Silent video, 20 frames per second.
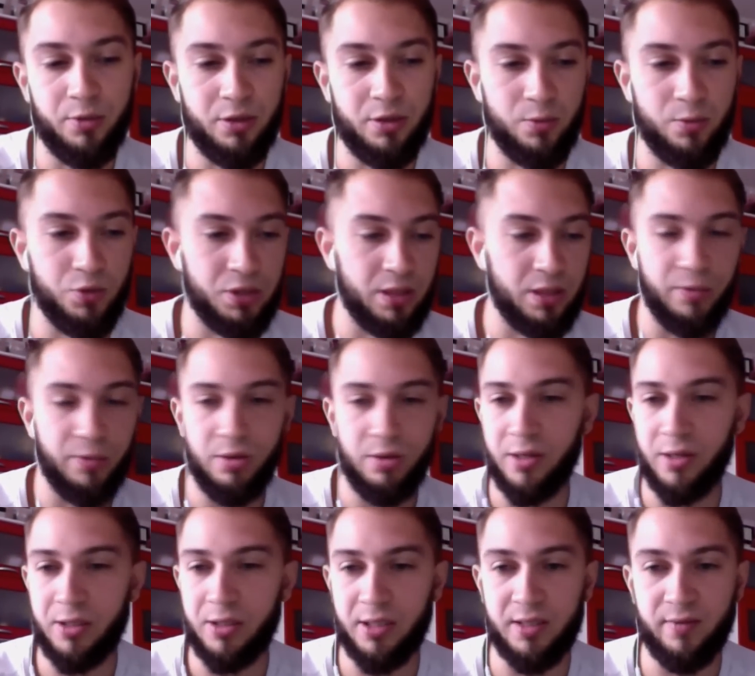потому что, сами
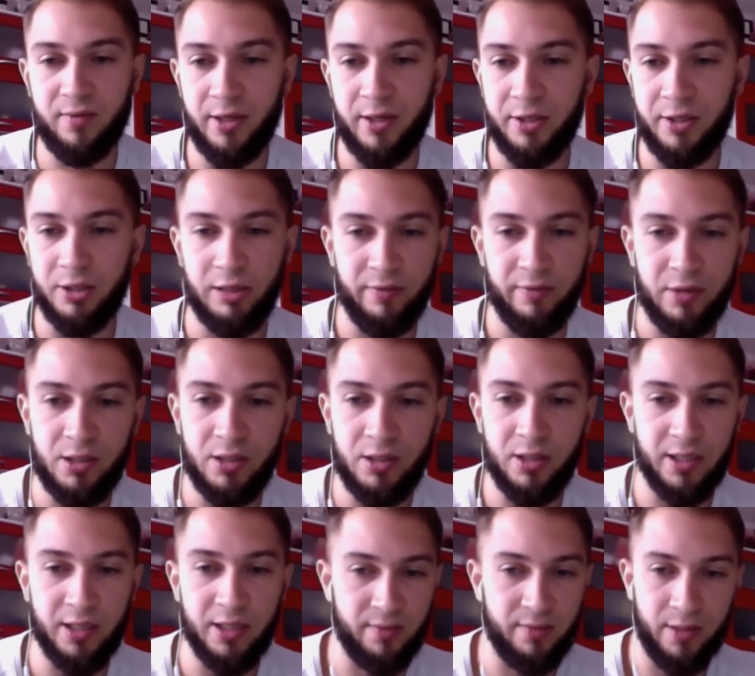понимаете, асфальт на
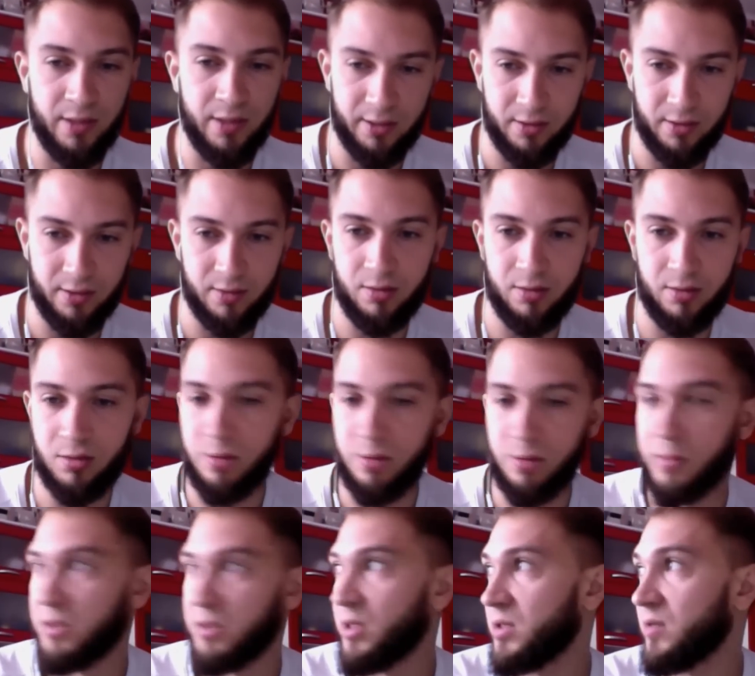равнине и асфальт э,
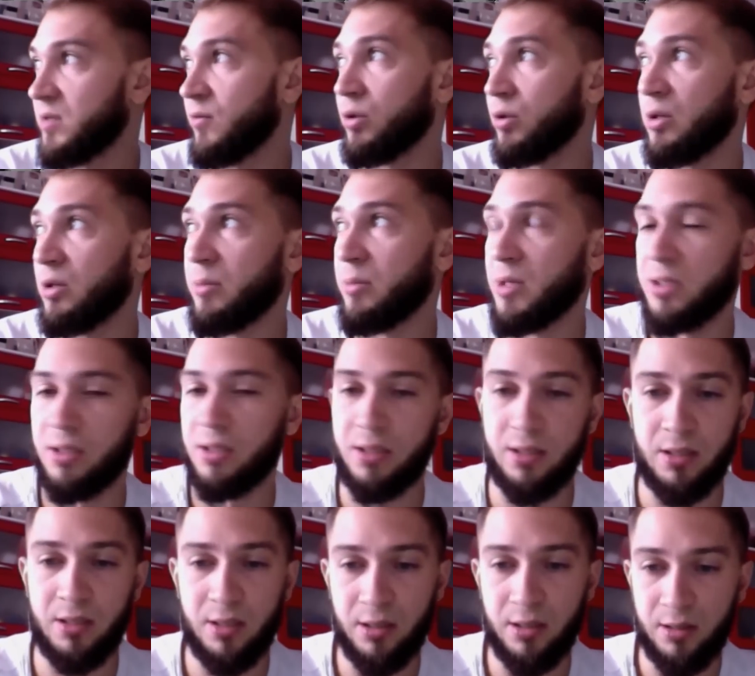непосредственно горной
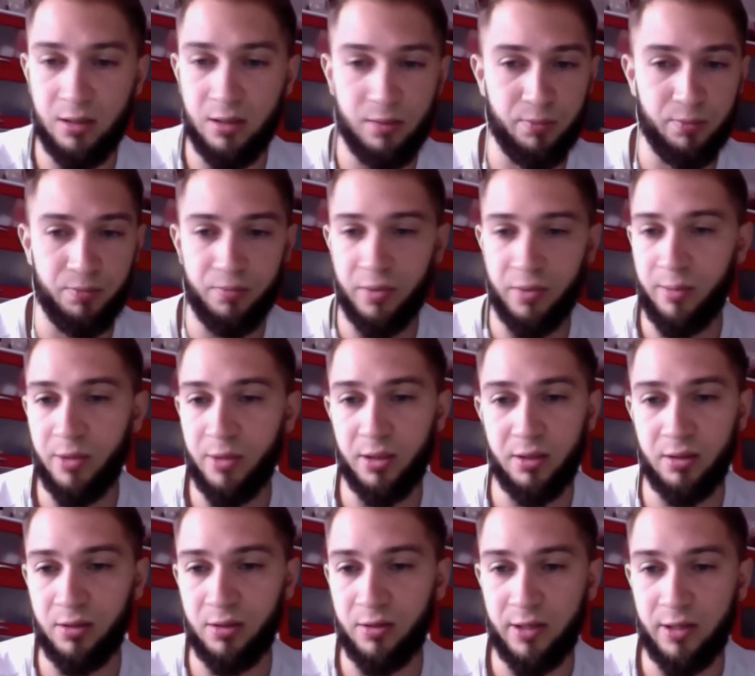местности – это
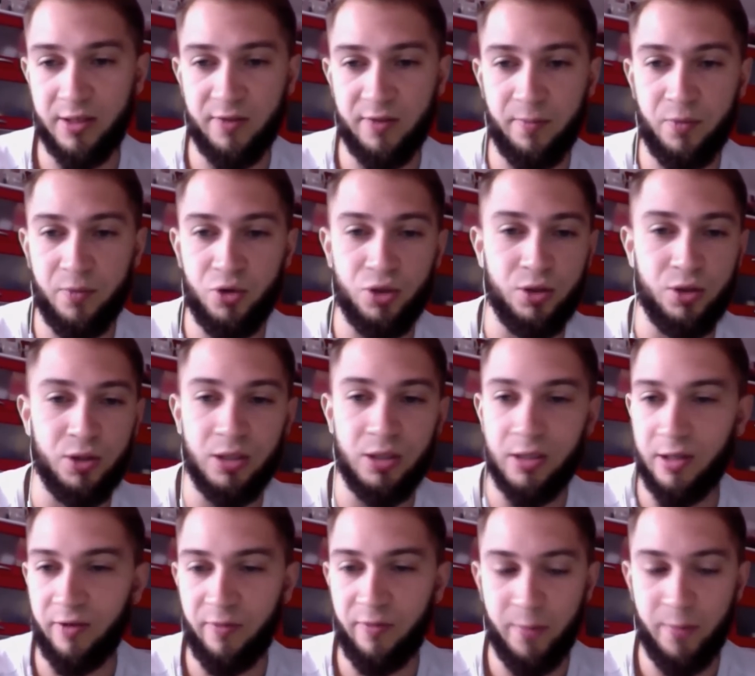примерно раз в
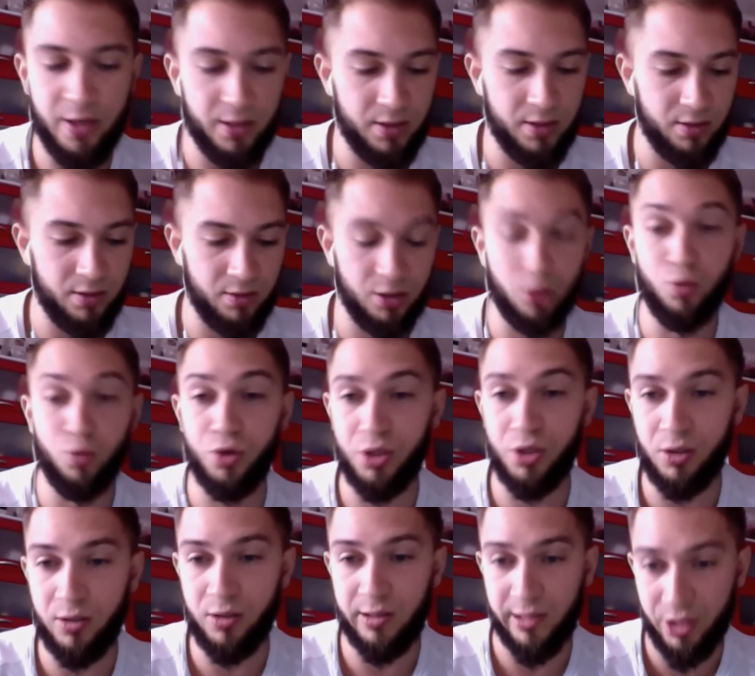4 или в 5
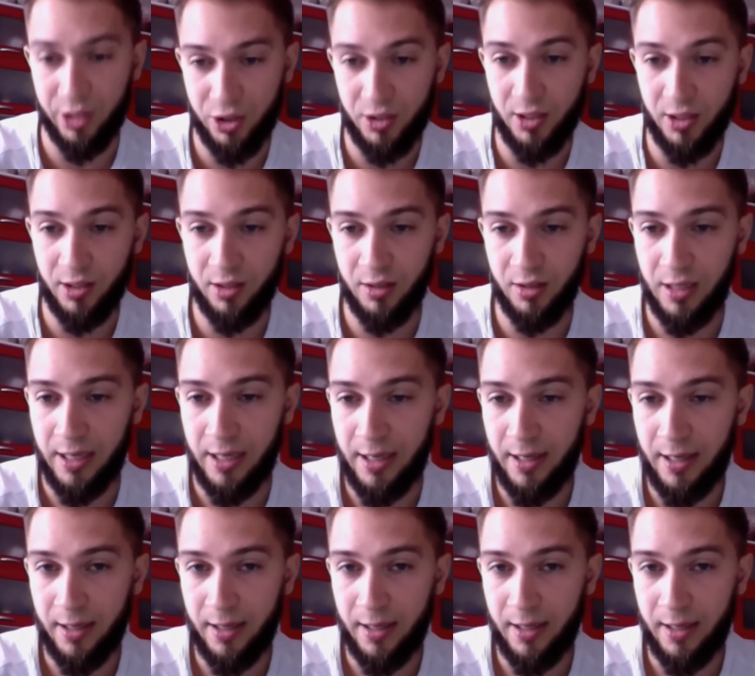дороже, сложнее,